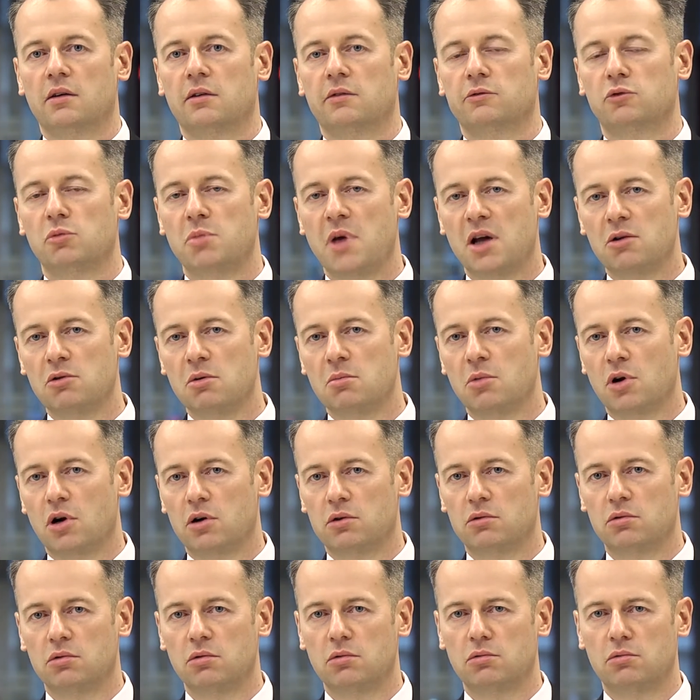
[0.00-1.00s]
w ubiegłym
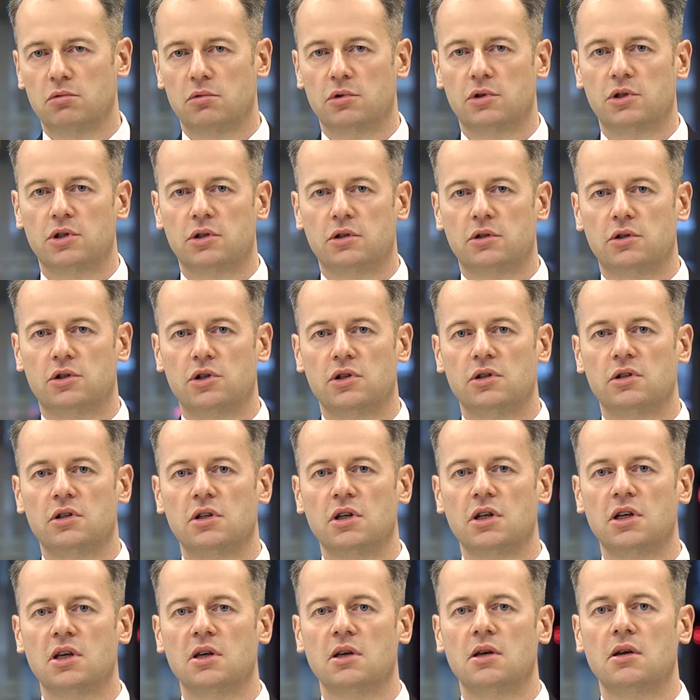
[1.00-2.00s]
roku
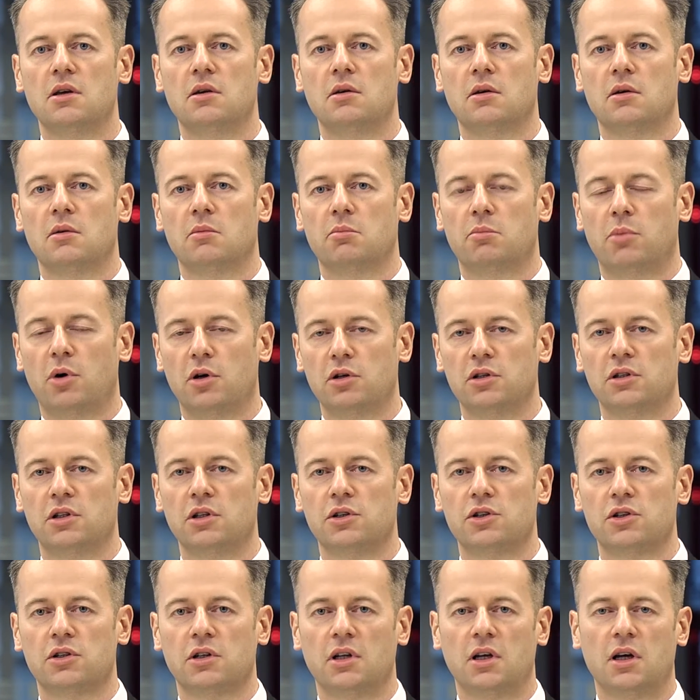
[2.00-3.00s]
czynniki
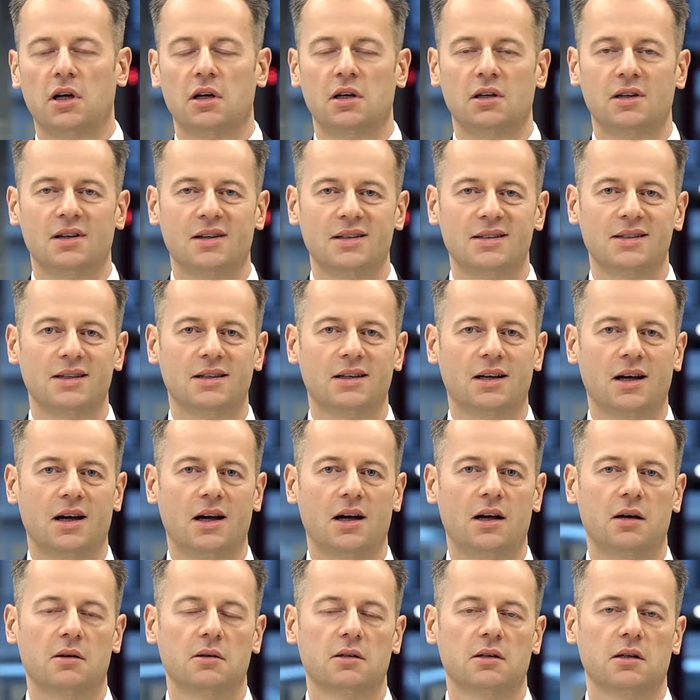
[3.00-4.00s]
polityczne,
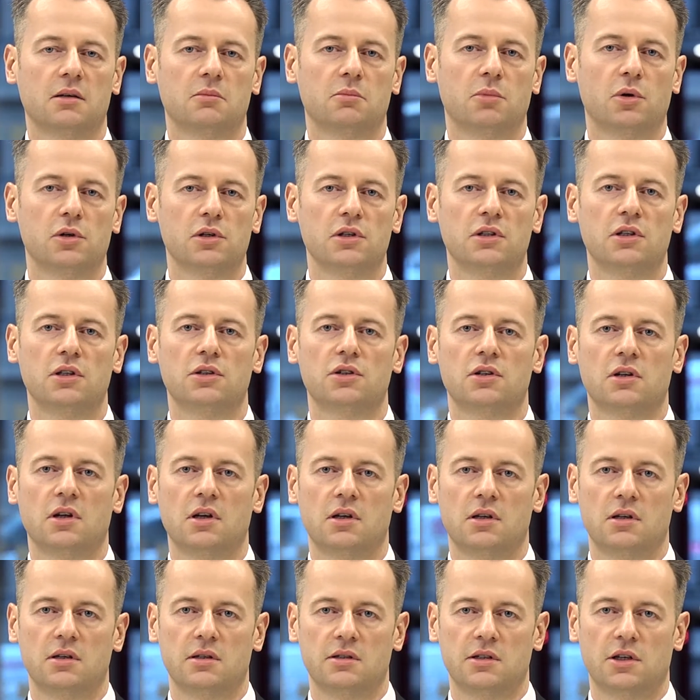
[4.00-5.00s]
ryzyka
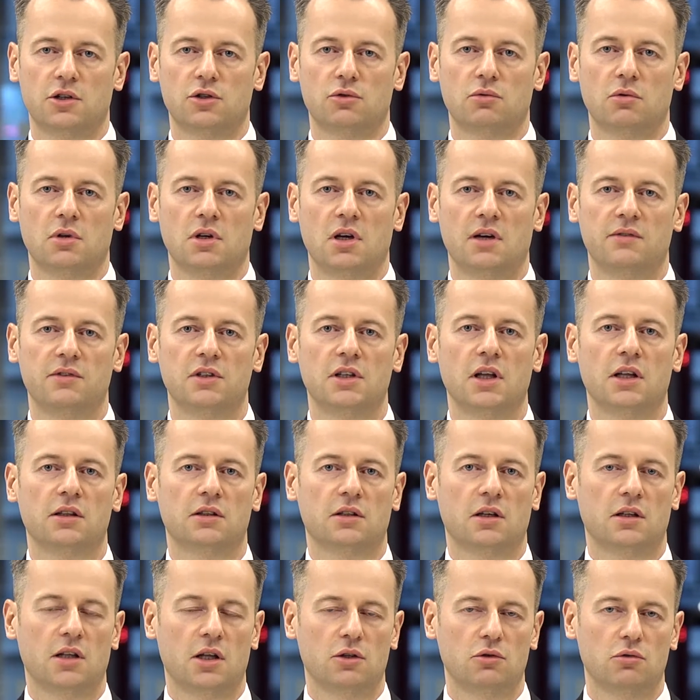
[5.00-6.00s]
polityczne zeszły
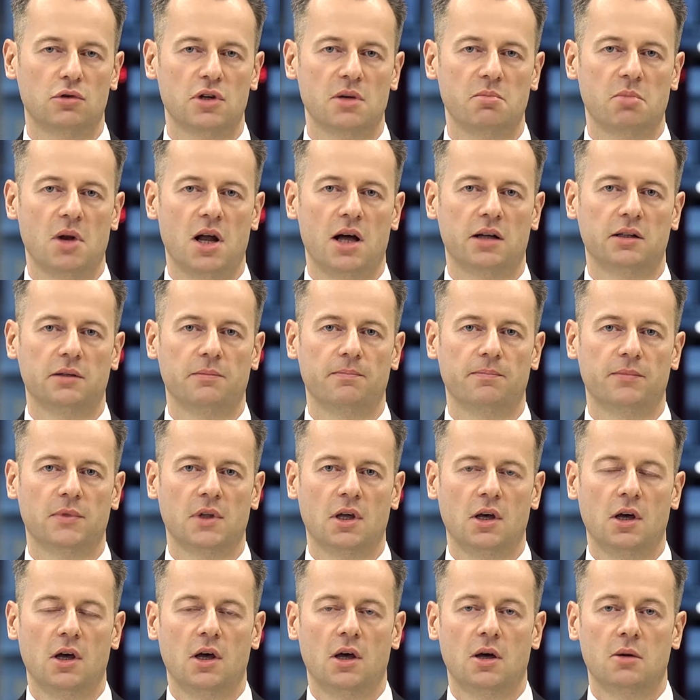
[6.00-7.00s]
ewidentnie na drugi plan.
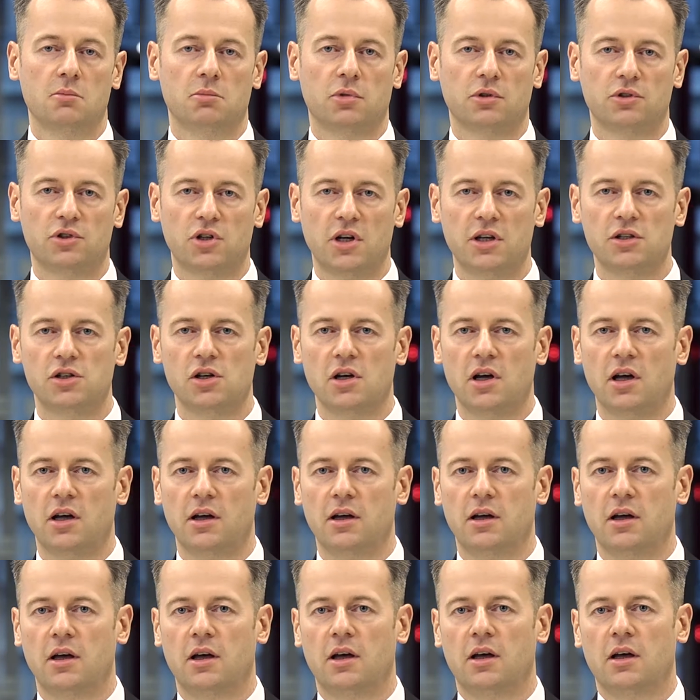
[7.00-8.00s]
Po trzecie,
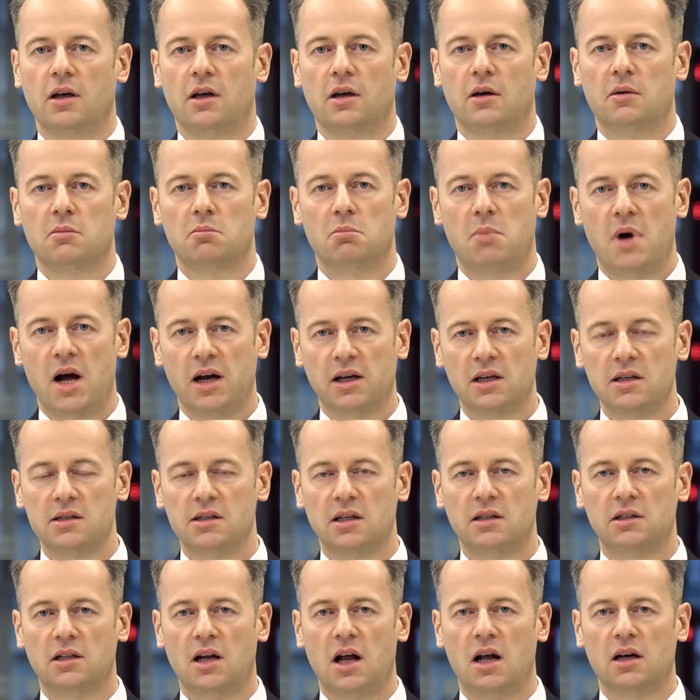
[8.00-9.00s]
banki
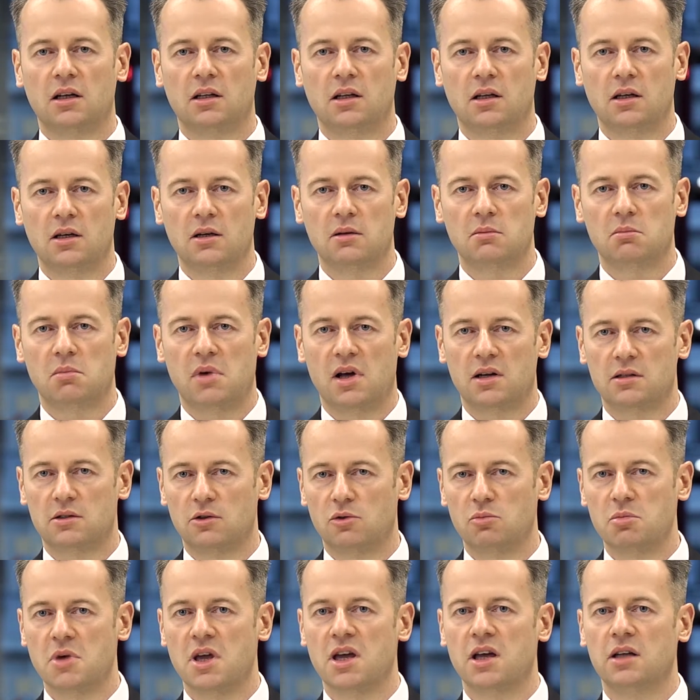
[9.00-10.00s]
centralne bardzo
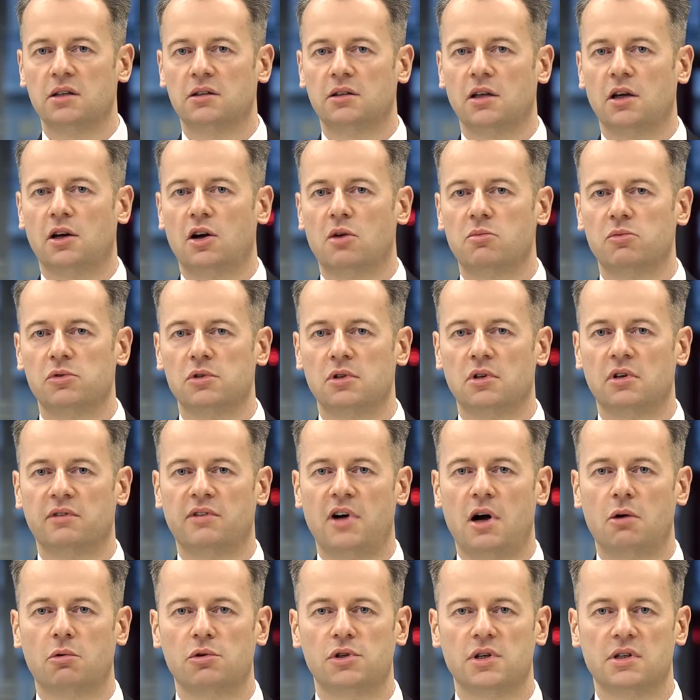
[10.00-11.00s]
umiejętnie
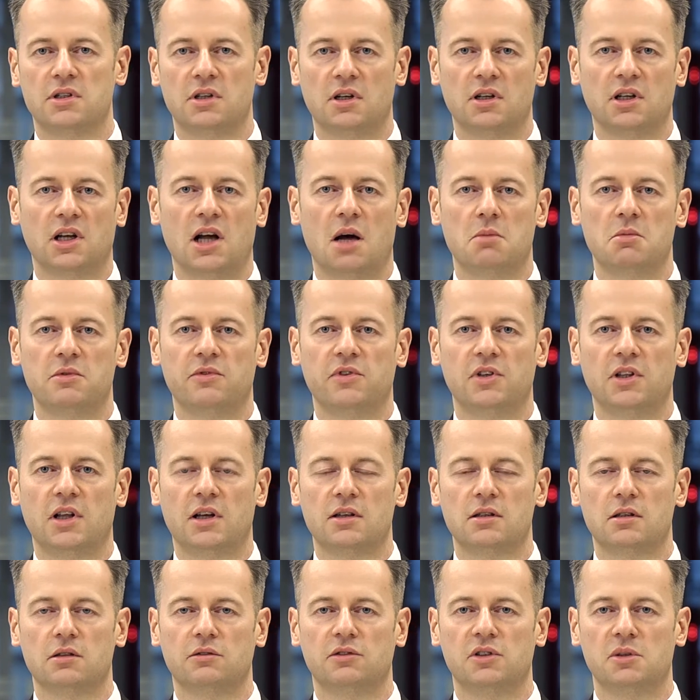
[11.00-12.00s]
komunikowały się z rynkami
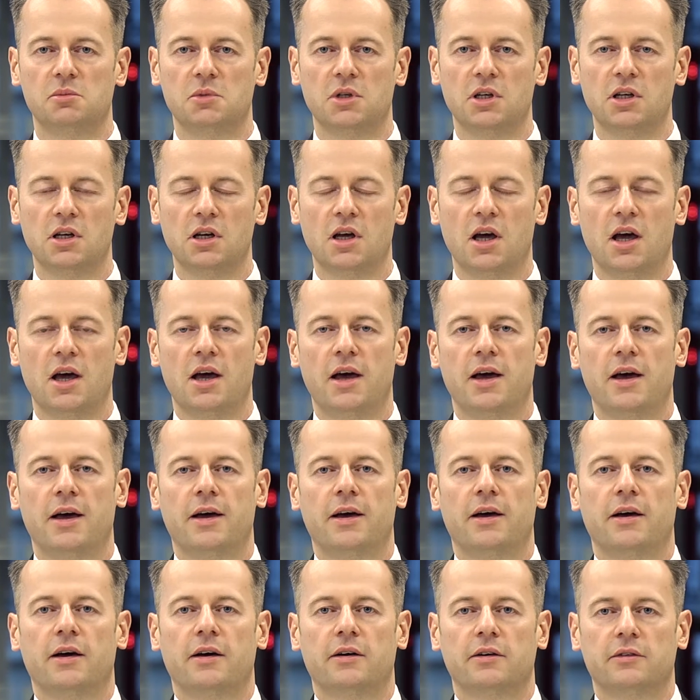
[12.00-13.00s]
finansowymi
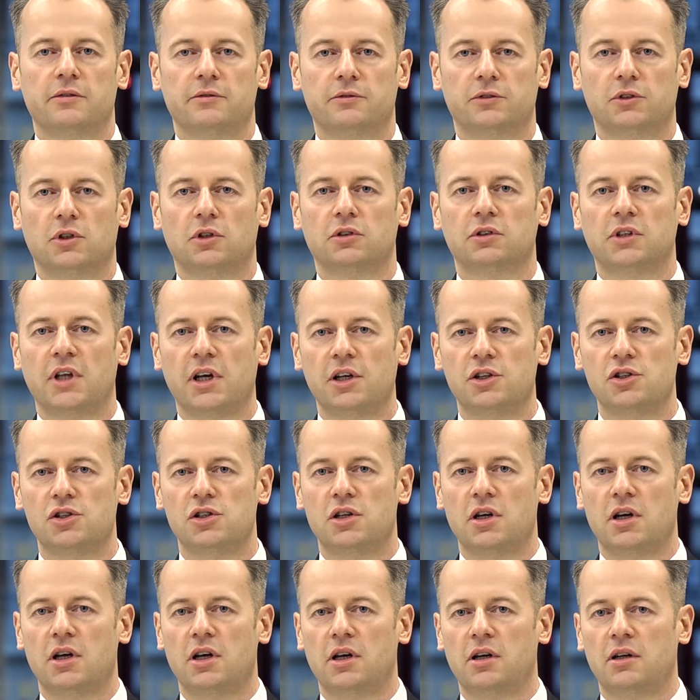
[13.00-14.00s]
w
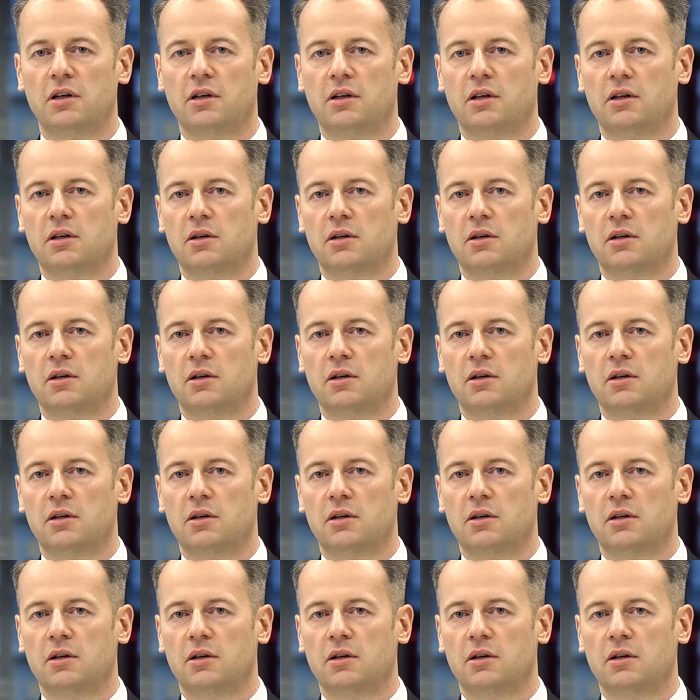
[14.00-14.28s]
kontekście